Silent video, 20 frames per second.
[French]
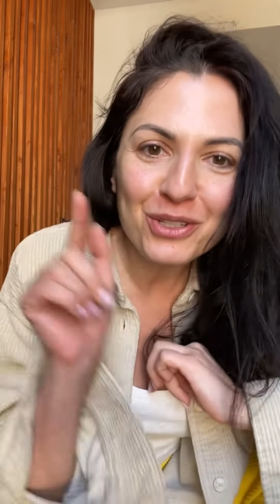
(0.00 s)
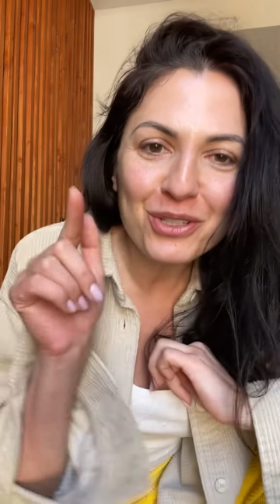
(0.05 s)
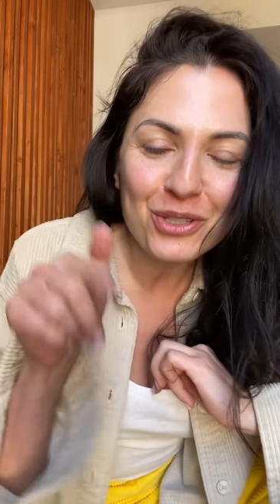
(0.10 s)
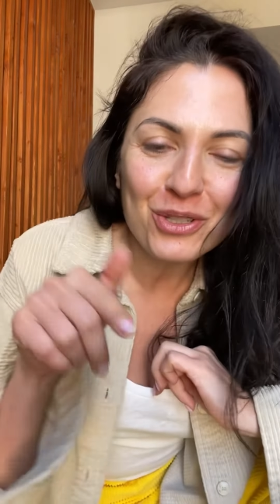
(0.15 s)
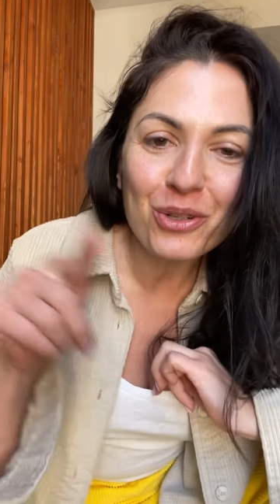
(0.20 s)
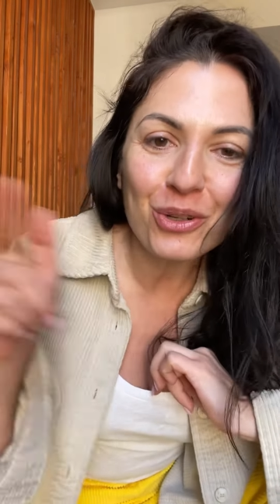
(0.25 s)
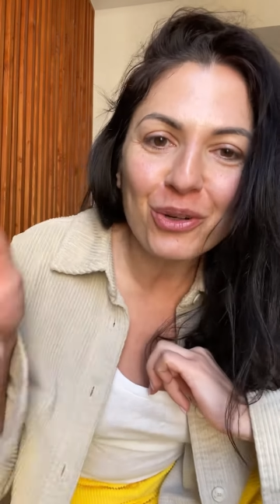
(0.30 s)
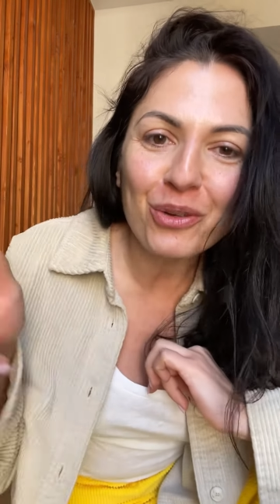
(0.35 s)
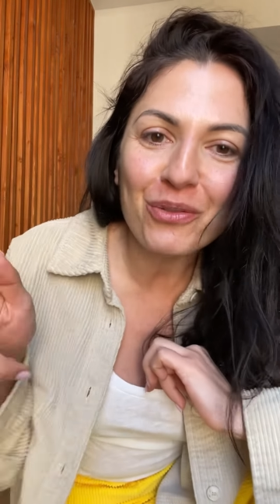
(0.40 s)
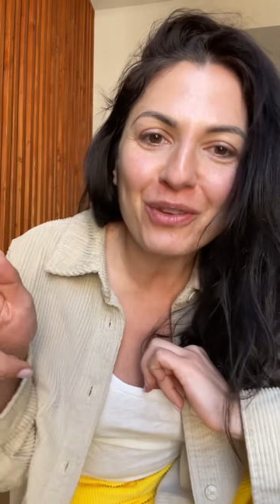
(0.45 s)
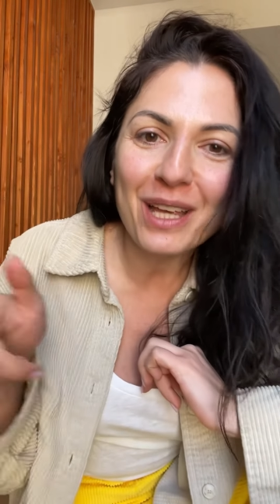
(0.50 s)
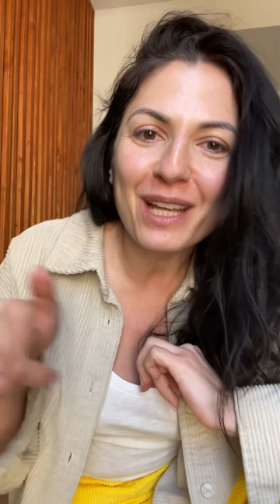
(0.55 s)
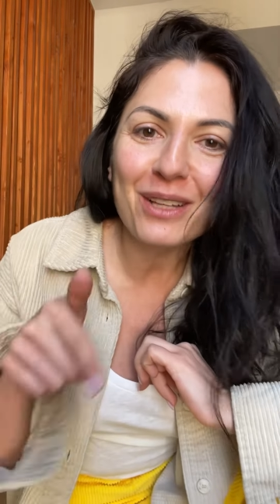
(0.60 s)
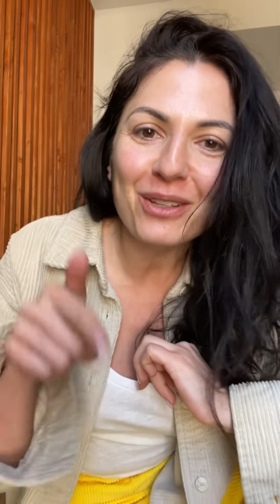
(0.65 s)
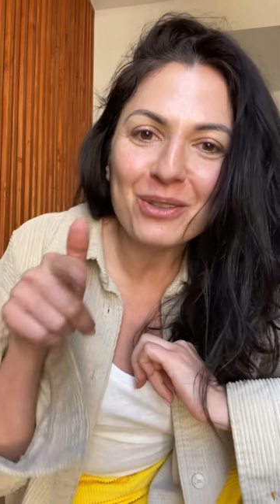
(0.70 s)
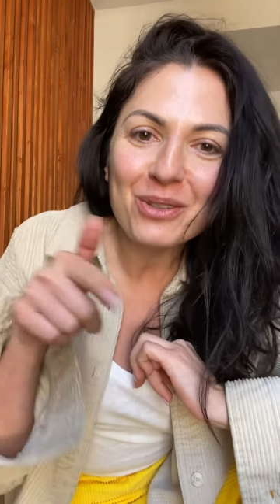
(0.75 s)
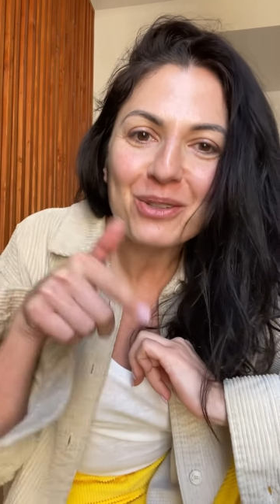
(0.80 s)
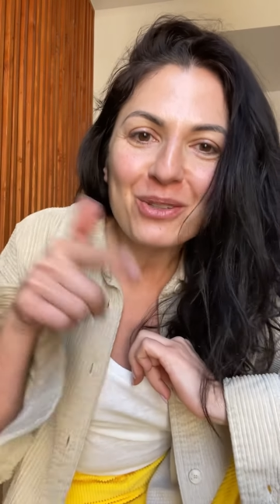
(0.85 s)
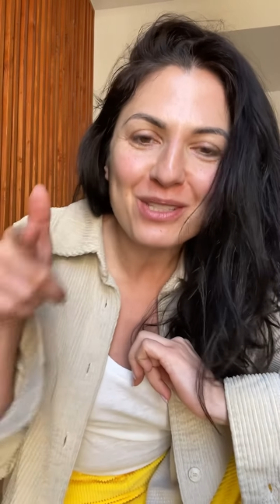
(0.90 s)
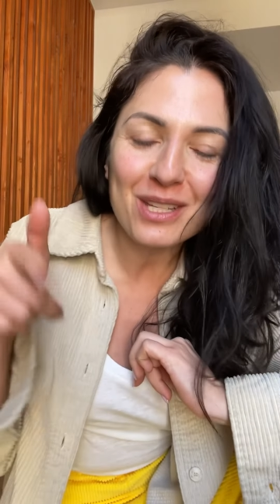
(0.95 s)
tu reviens
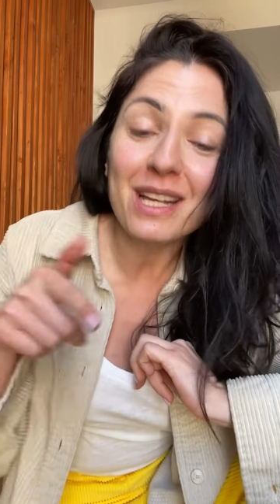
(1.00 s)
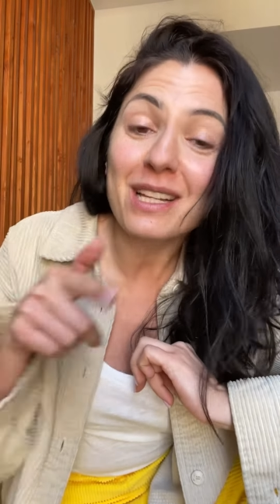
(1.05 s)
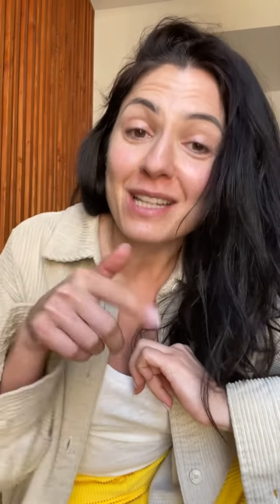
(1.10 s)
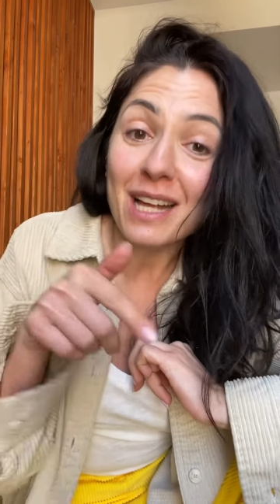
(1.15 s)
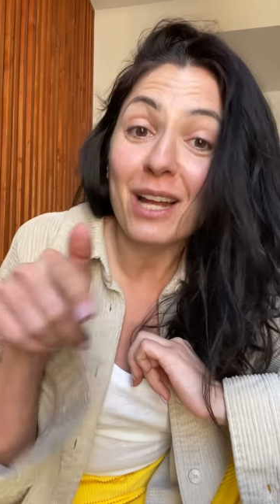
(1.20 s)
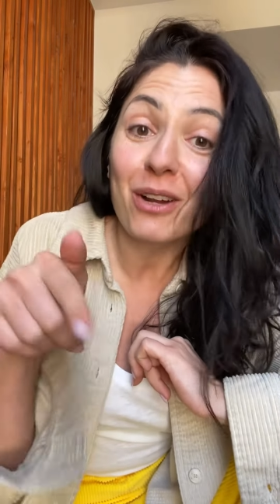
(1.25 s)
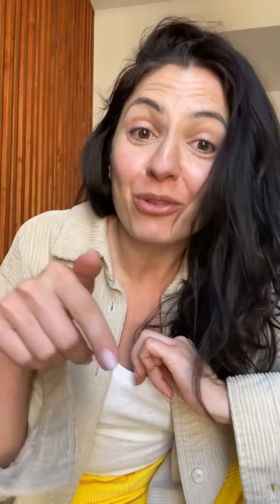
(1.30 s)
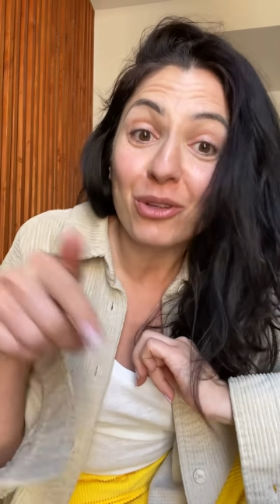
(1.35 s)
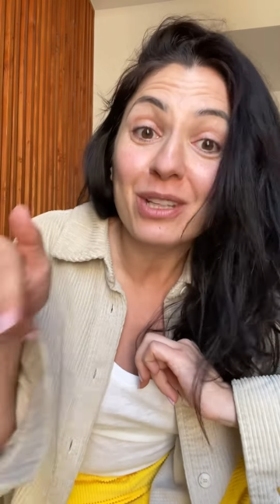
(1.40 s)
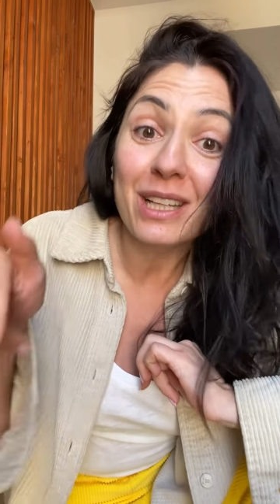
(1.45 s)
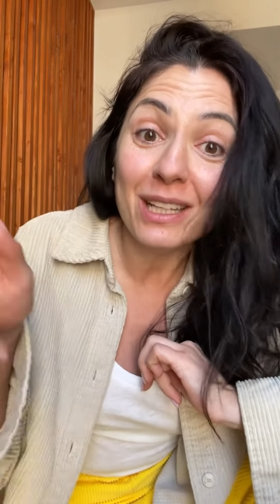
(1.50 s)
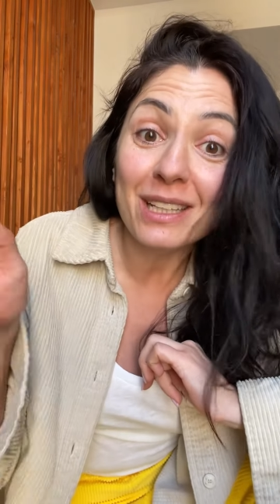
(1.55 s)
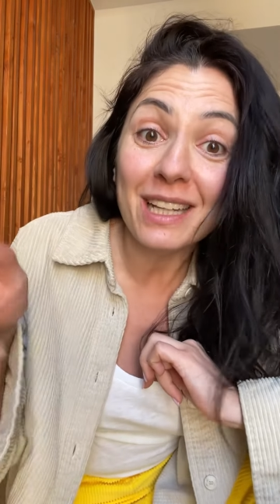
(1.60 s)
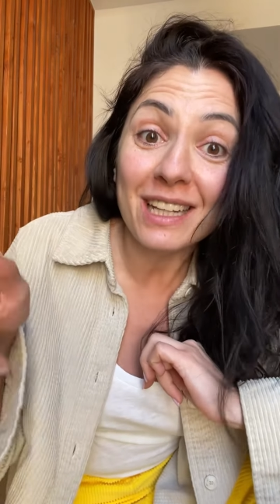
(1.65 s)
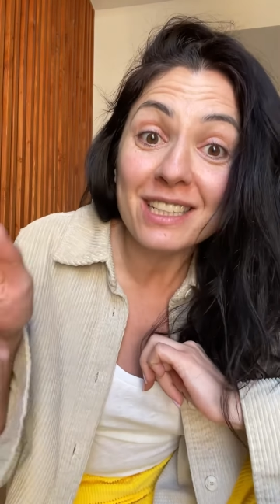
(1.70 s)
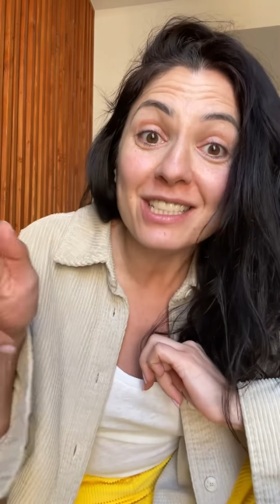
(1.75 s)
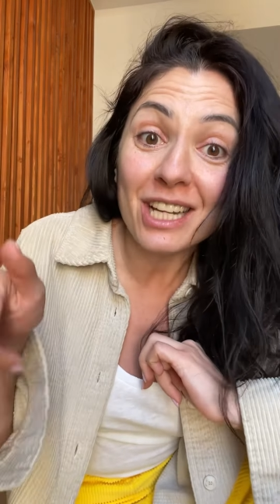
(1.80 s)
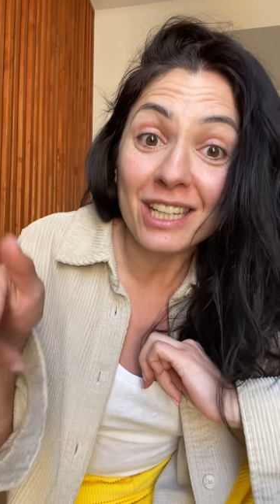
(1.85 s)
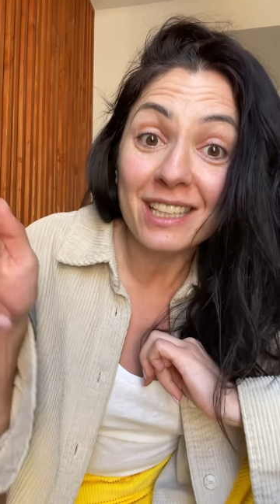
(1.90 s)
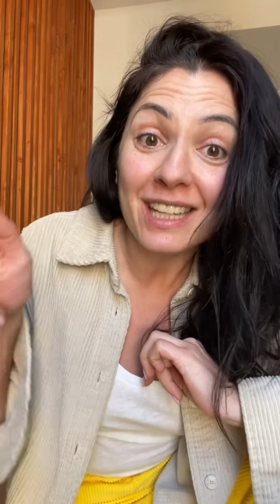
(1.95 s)
dans, alors que tu as,
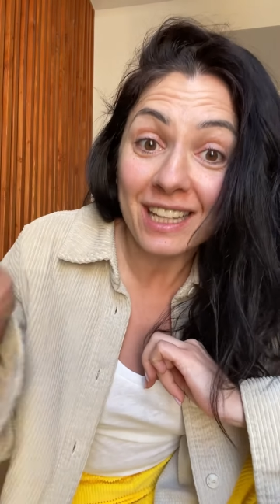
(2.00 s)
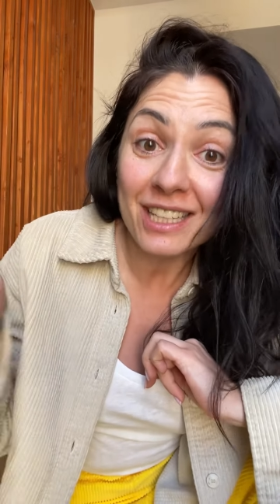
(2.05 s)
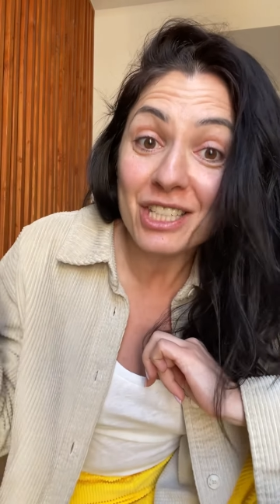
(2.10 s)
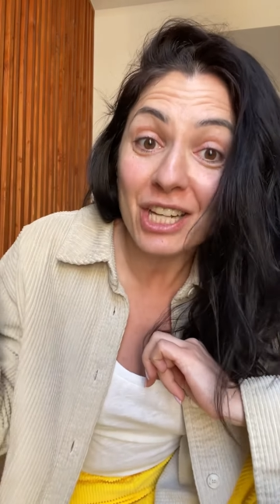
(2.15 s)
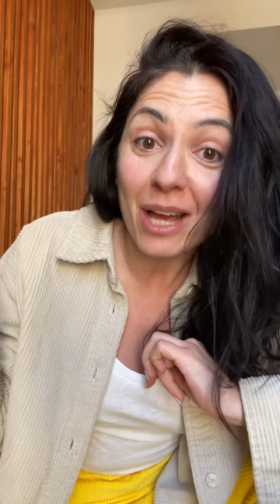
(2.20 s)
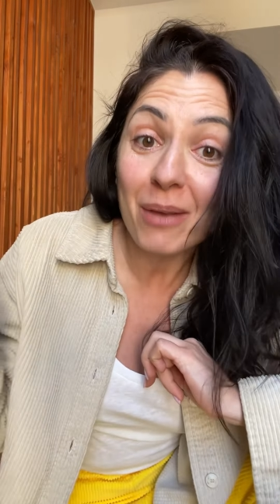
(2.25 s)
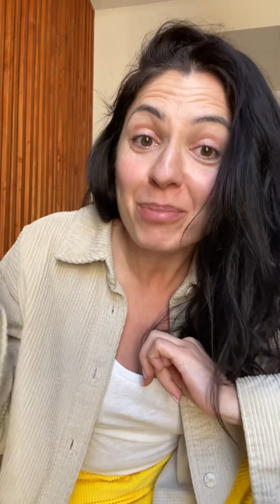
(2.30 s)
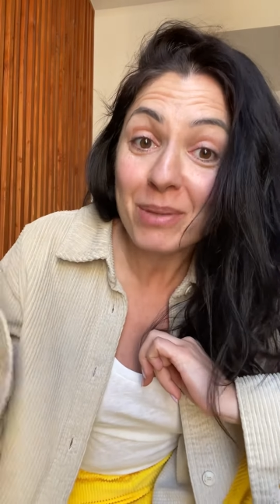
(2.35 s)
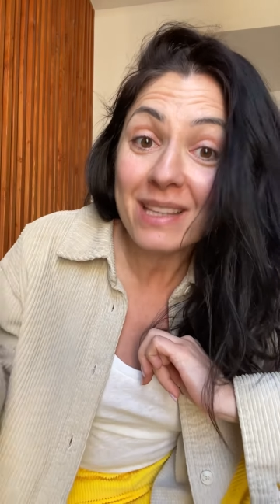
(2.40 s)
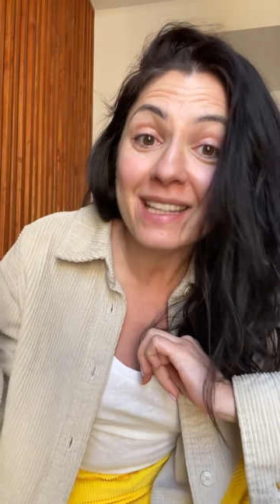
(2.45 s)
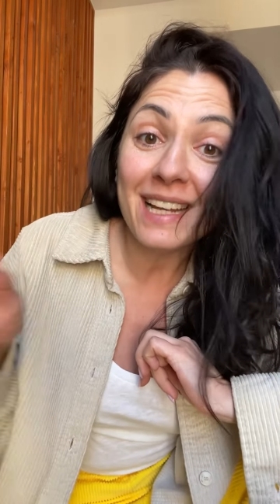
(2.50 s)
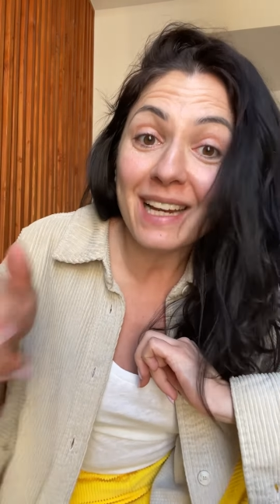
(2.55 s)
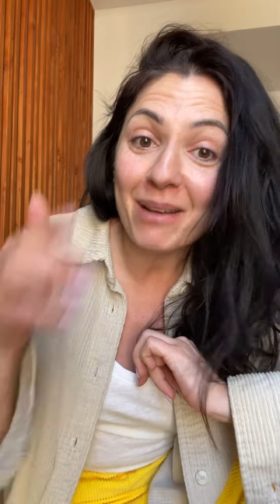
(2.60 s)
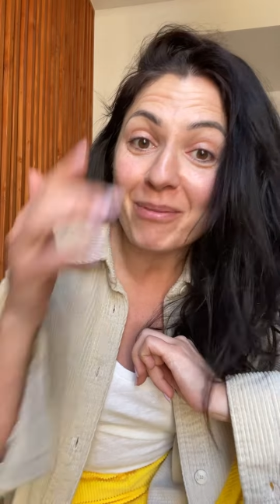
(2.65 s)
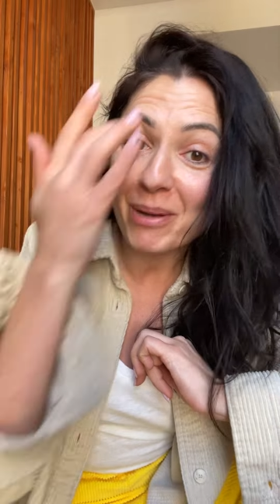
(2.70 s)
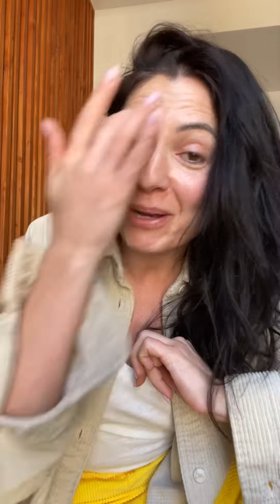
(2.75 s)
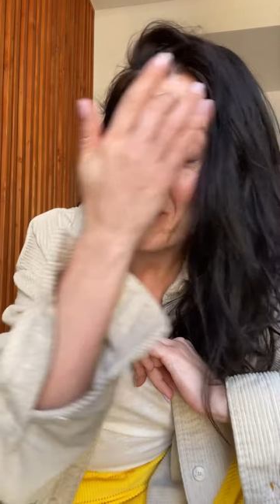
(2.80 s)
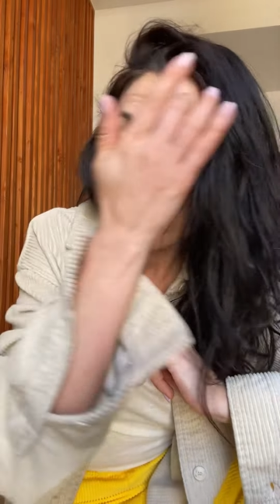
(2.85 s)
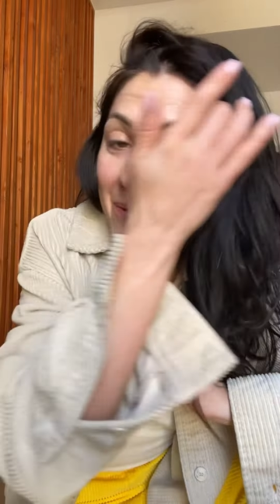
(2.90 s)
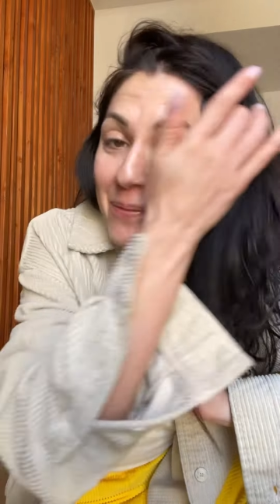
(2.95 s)
déjà habité
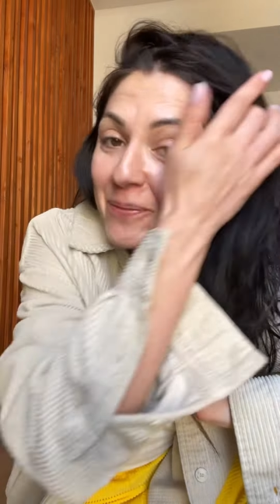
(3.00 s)
là-bas.